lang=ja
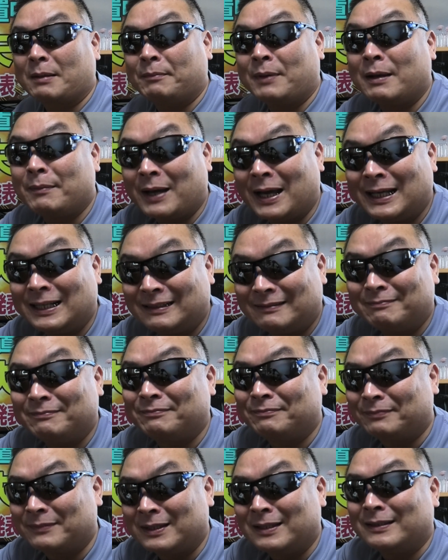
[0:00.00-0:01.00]
バイバイ
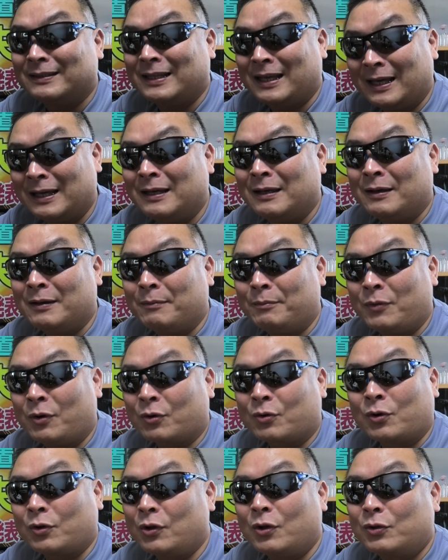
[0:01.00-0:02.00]
ね、も
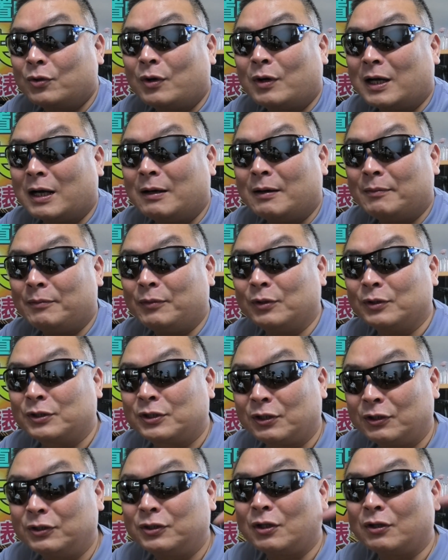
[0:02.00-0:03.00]
うこの動画はもう
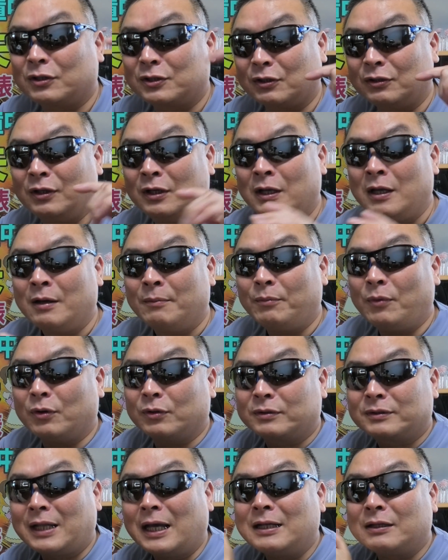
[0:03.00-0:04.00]
知る人ぞ知るも
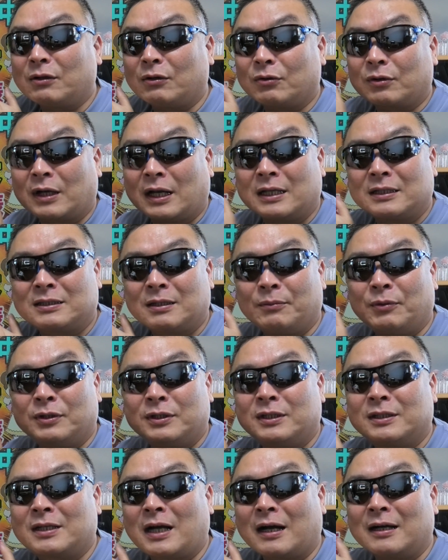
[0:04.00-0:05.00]
うタイトルからしても
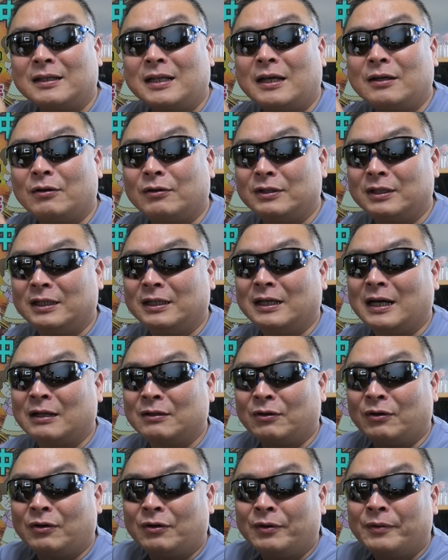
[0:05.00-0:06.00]
引っかからないようにあ
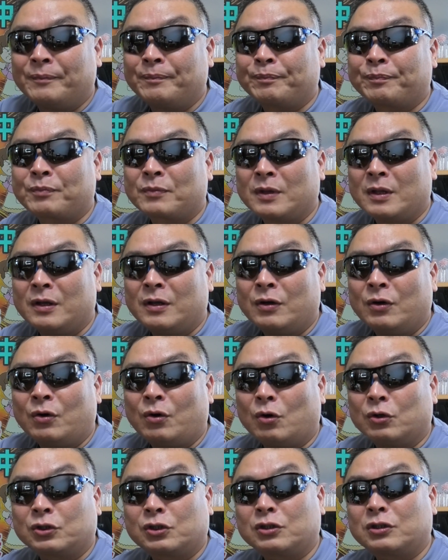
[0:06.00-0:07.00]
の
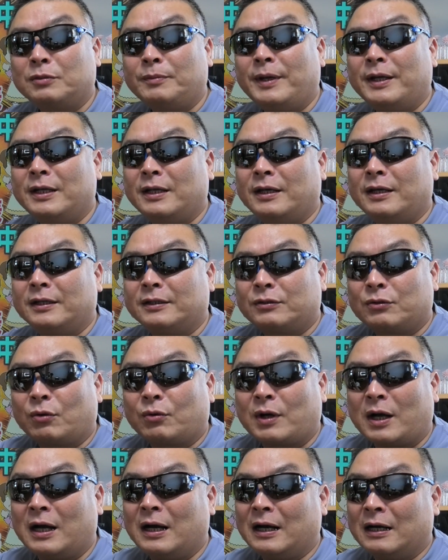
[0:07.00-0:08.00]
おすすめと
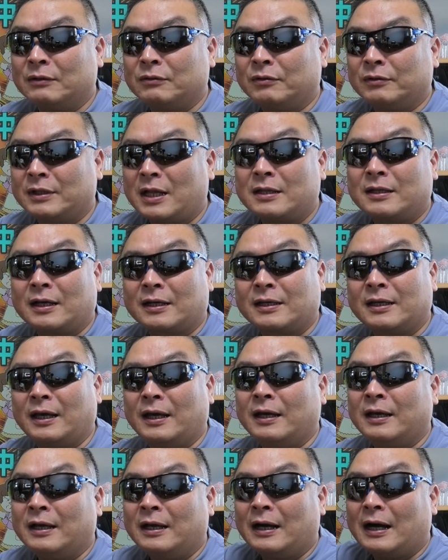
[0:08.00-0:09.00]
かあのなんだっ
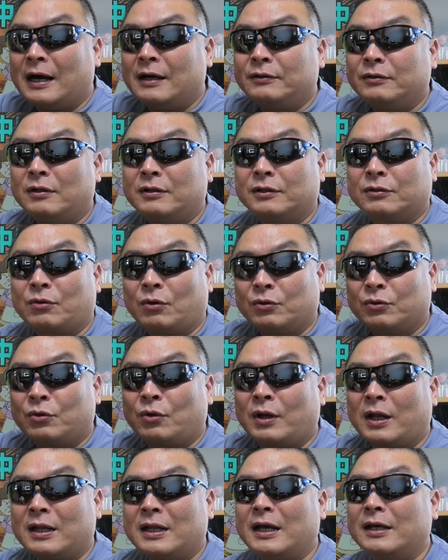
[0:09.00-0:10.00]
けああいうのにこう
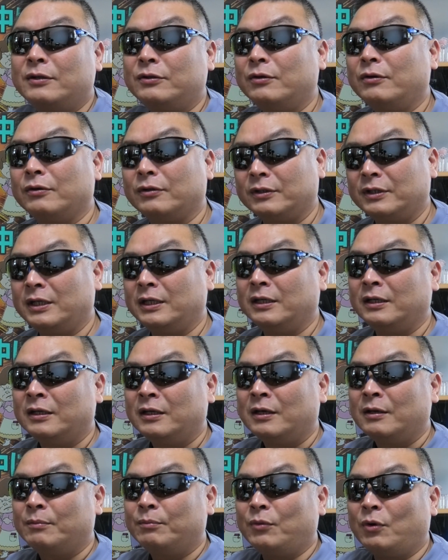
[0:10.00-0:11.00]
乗らないように
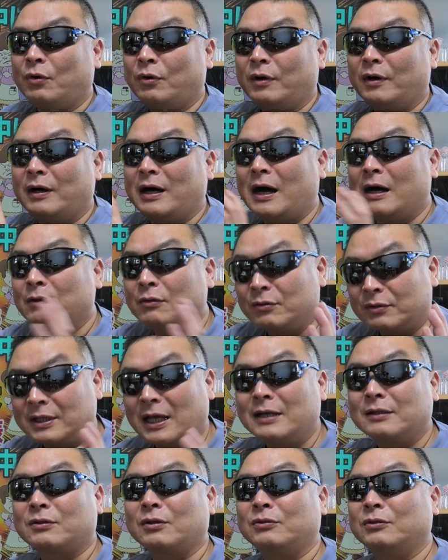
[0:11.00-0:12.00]
もうあの
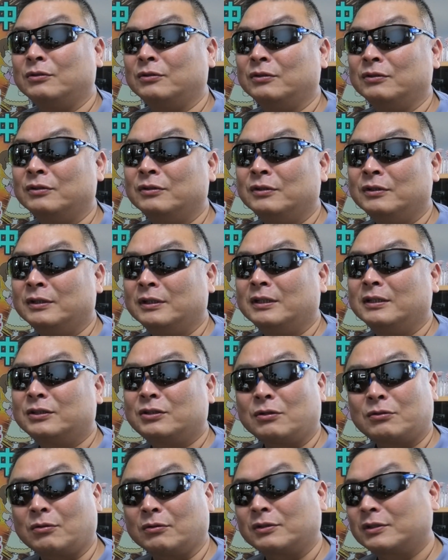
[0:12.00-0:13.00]
タイトル
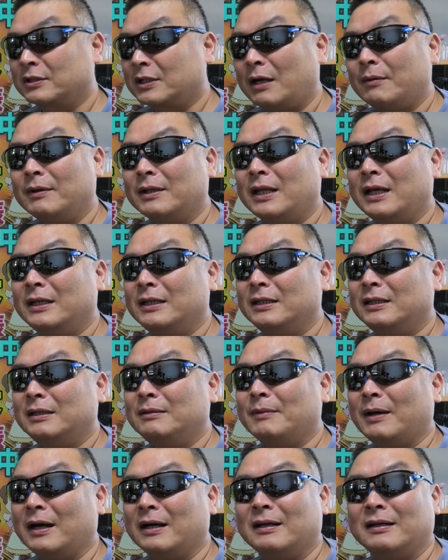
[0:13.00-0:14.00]
ちょっと使わない
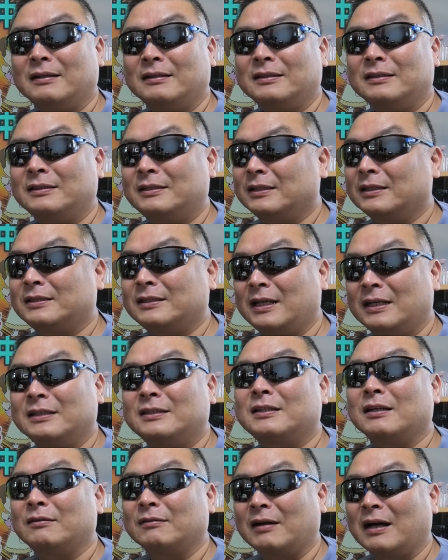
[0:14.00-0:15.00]
今実験
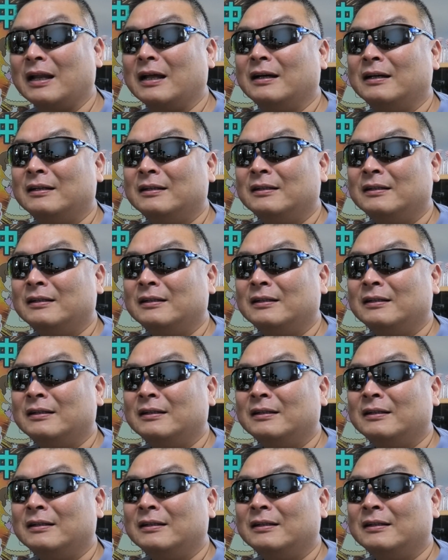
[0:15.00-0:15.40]
してるから